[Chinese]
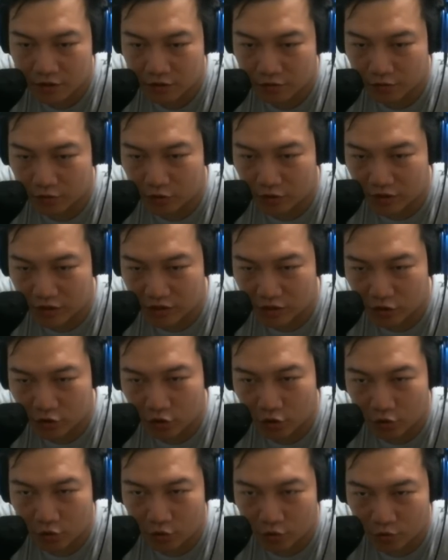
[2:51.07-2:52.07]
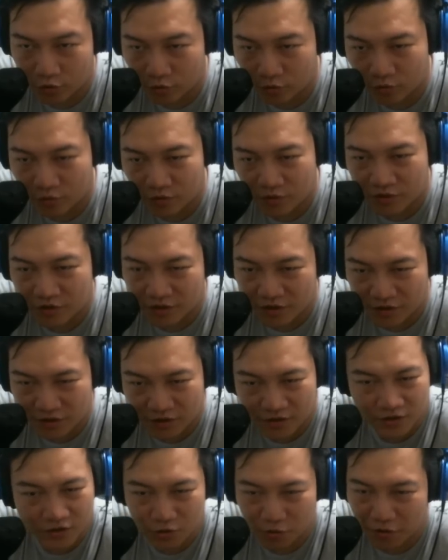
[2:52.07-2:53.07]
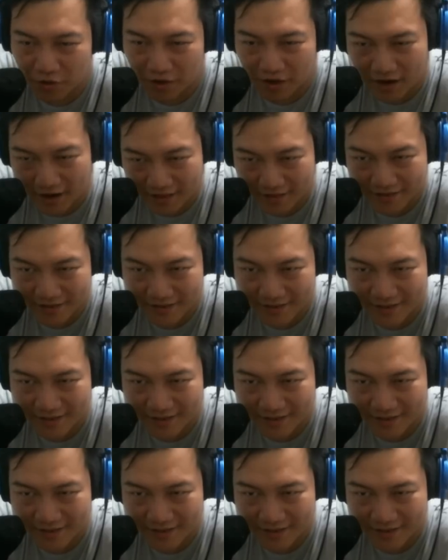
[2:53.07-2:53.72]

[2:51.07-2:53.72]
所以其实就有点憨。